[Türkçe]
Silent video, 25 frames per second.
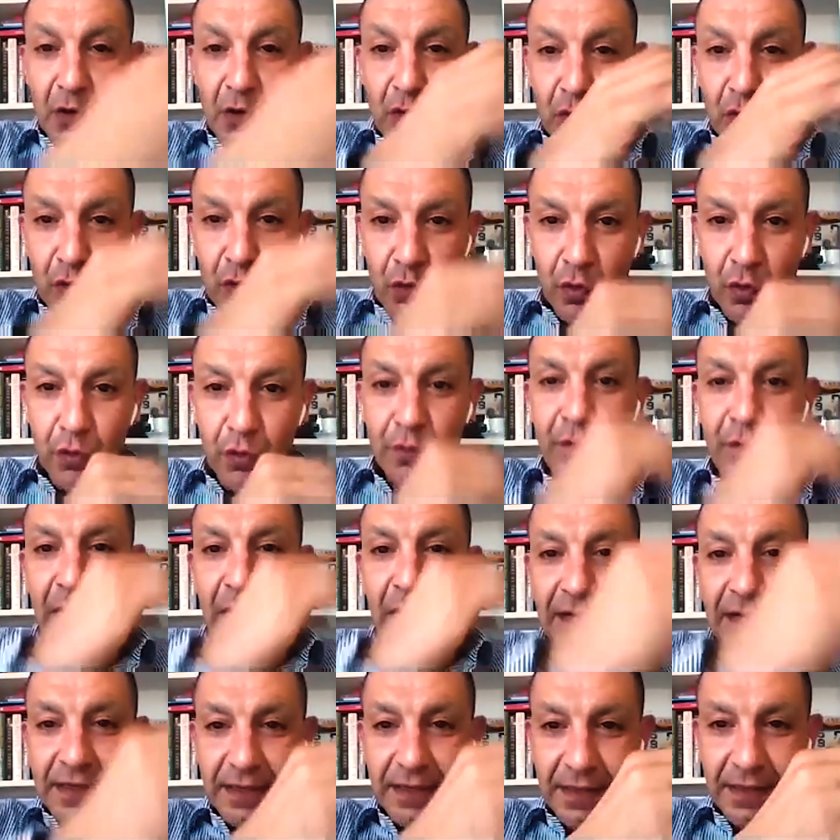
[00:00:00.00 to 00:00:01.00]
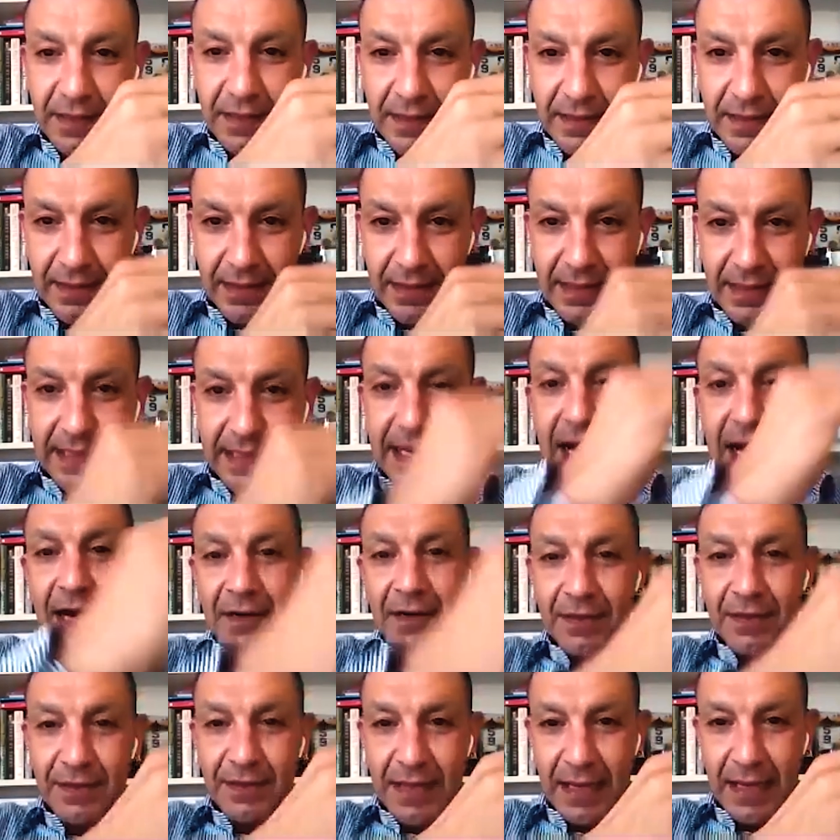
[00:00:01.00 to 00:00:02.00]
Kur farkı
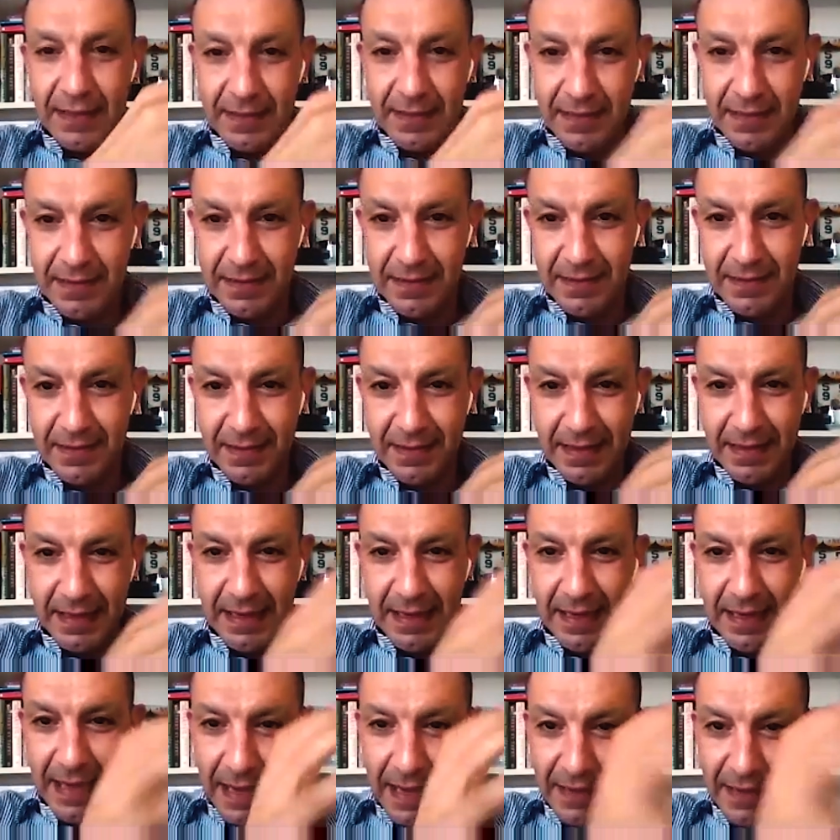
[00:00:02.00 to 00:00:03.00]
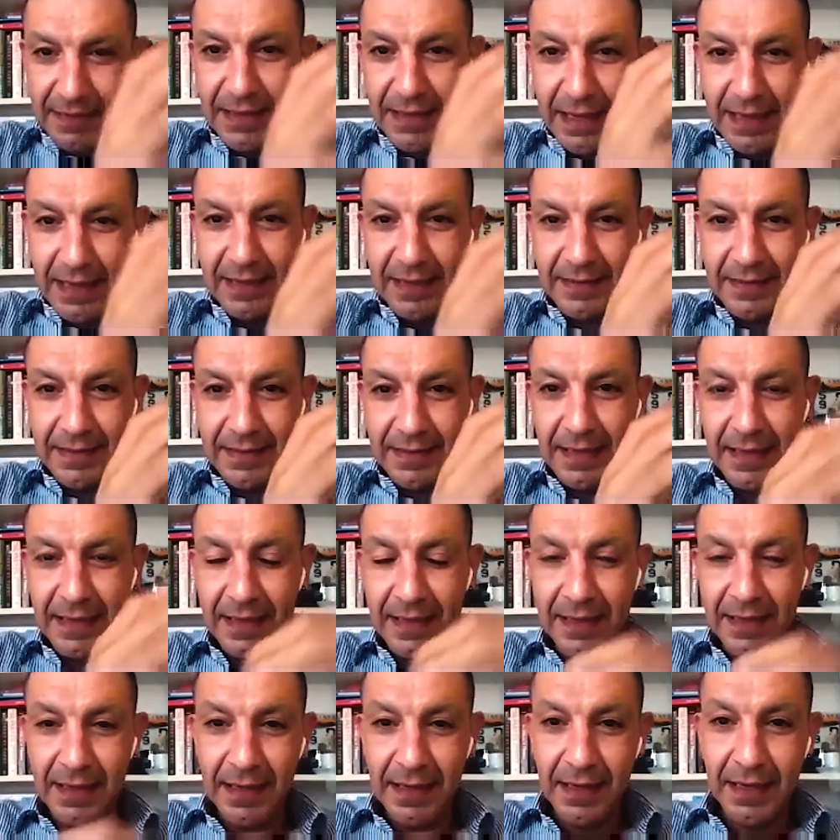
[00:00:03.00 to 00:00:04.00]
karından e, elde
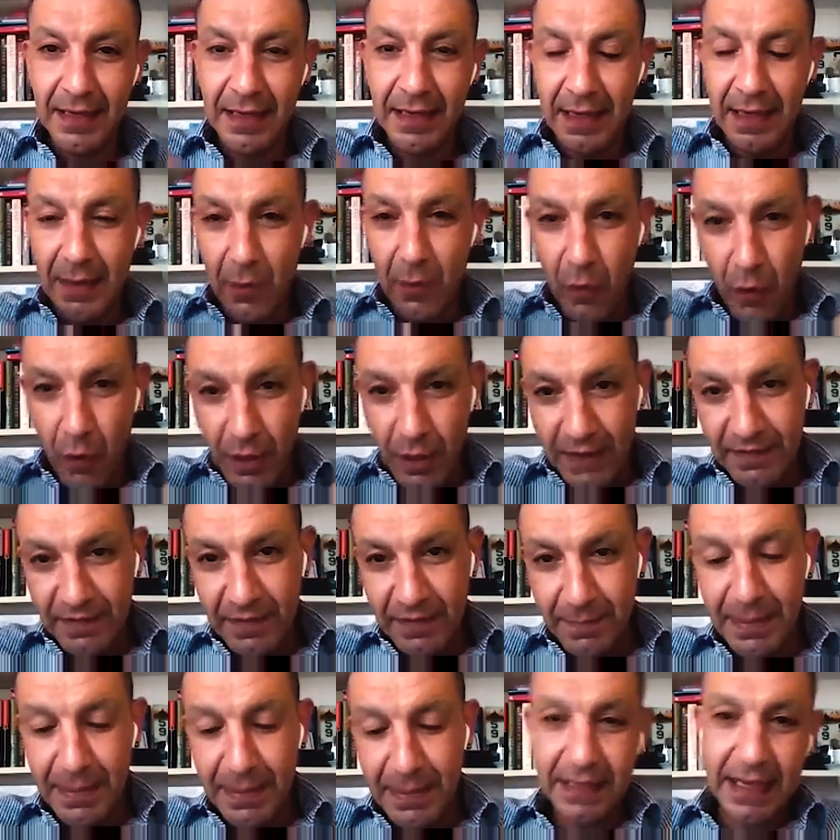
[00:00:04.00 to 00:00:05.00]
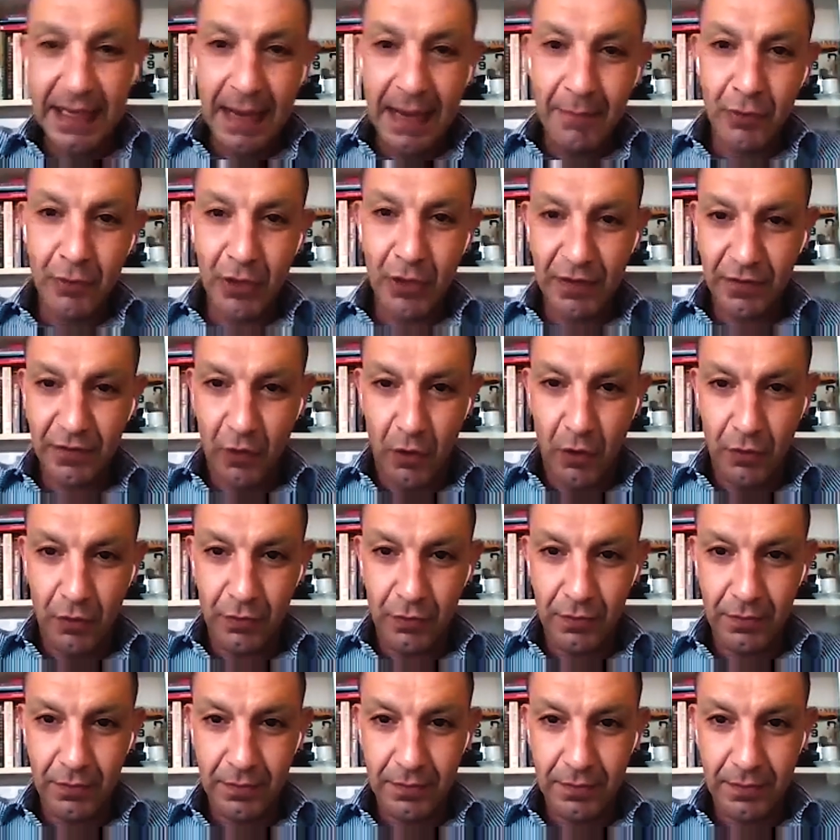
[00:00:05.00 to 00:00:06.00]
ettiği orası birken burası on.
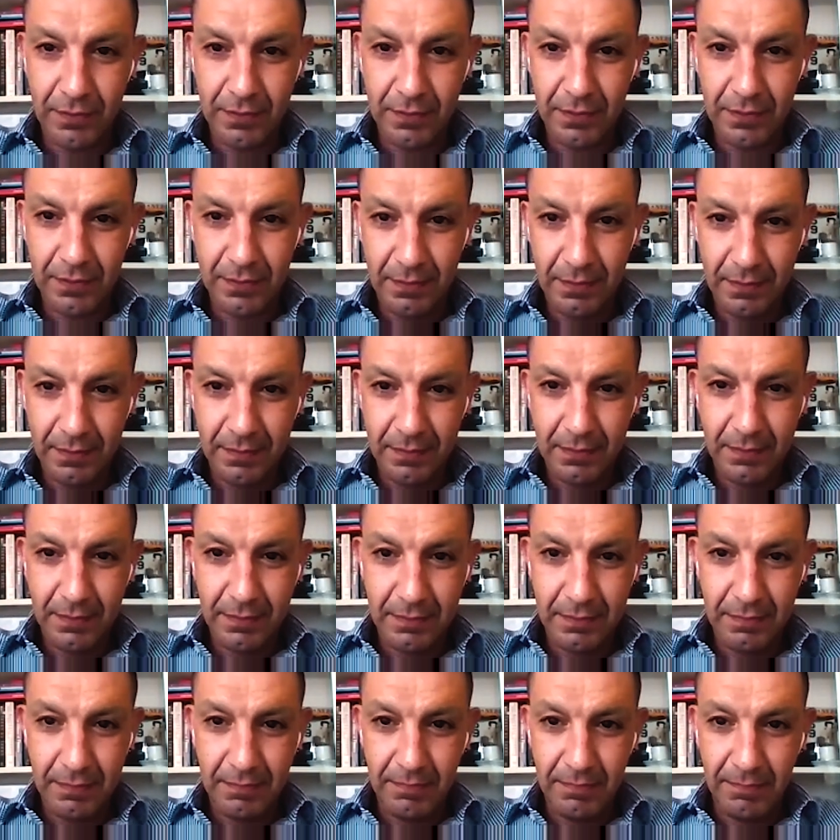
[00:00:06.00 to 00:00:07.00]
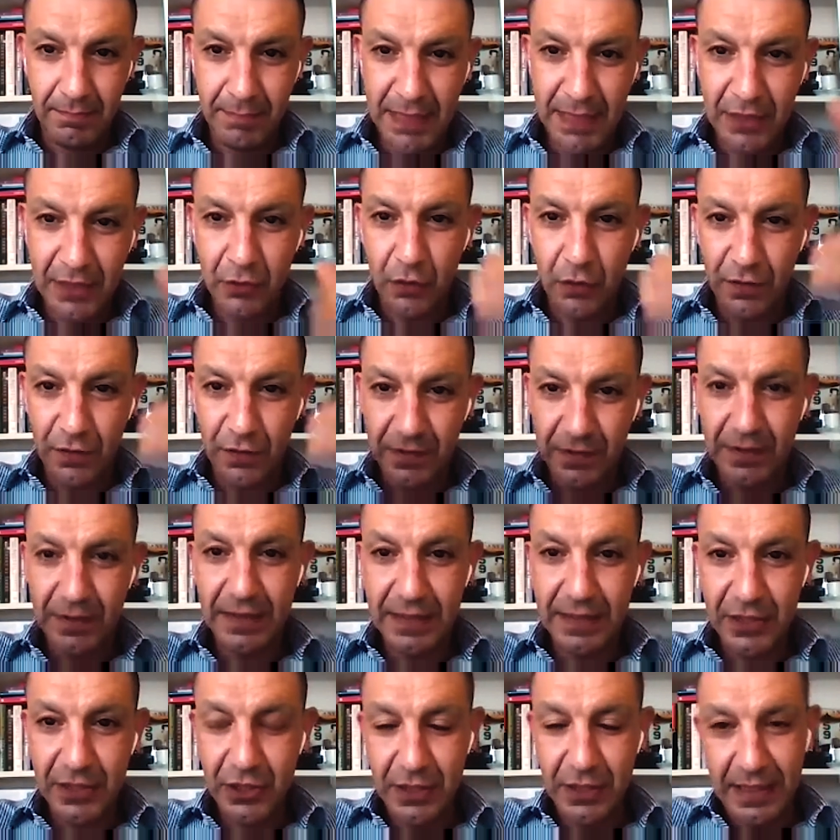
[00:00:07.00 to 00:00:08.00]
Evet.
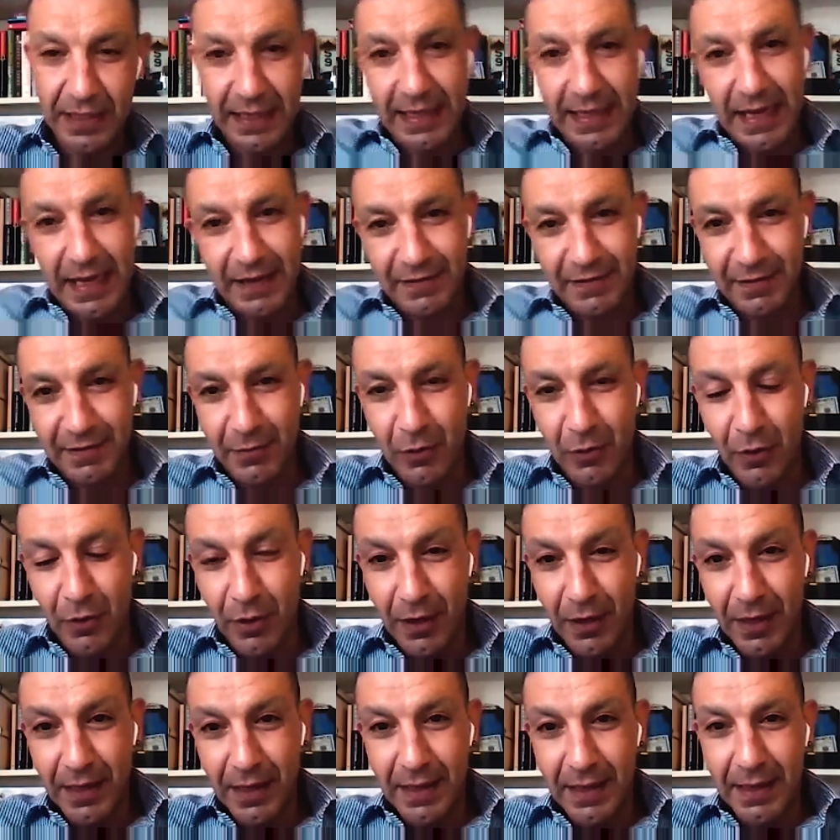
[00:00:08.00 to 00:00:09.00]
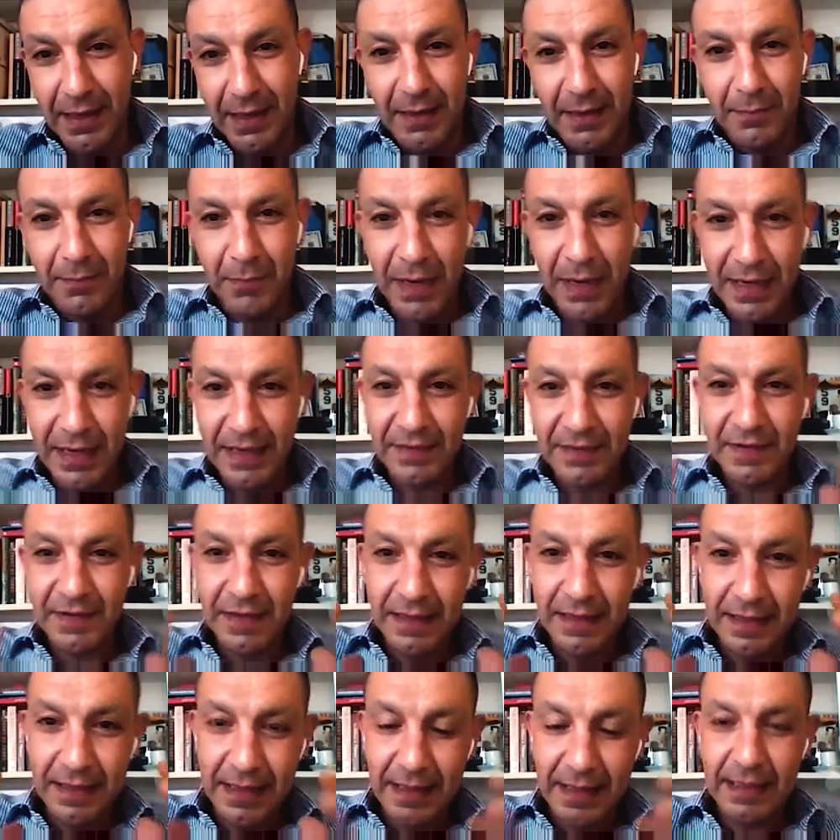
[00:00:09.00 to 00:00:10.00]
stratejinin hikayesi bu.
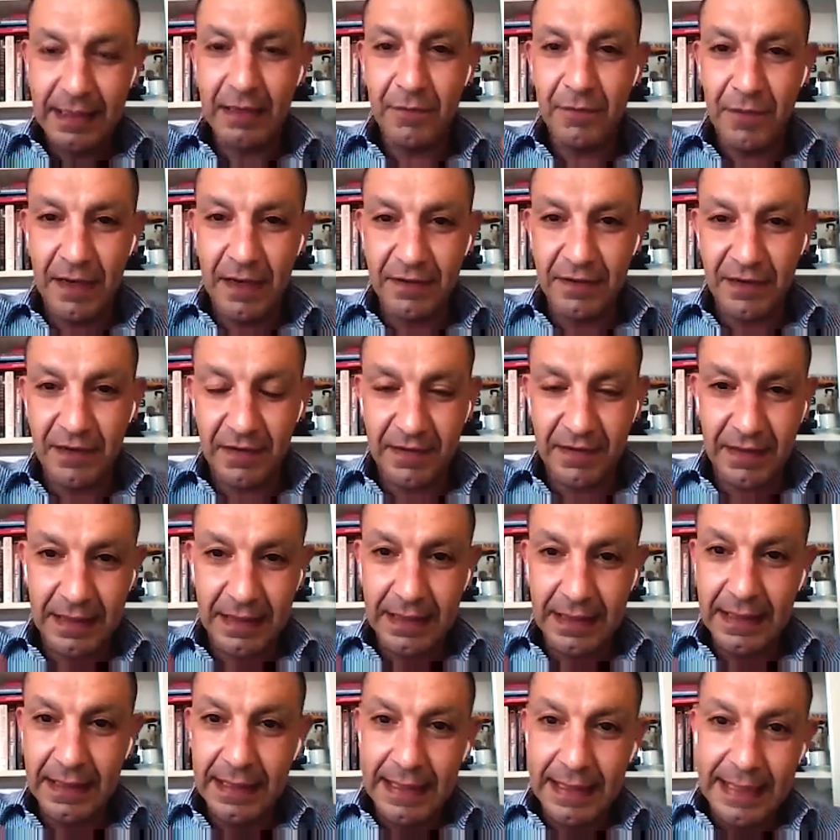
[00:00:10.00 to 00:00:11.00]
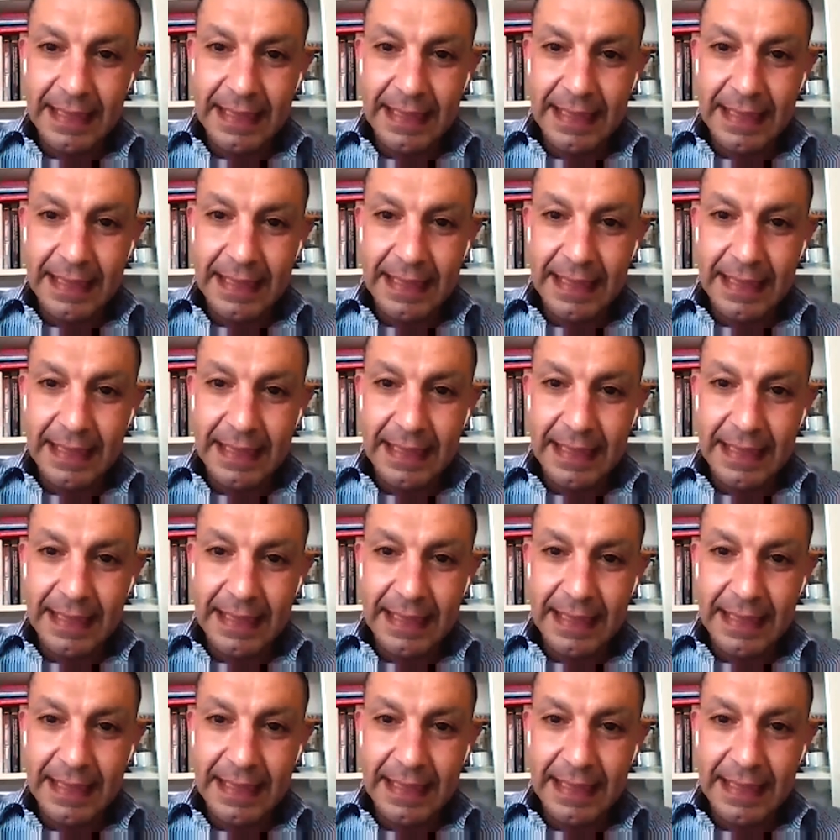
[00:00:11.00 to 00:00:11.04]
Parasını, nakit fazlasını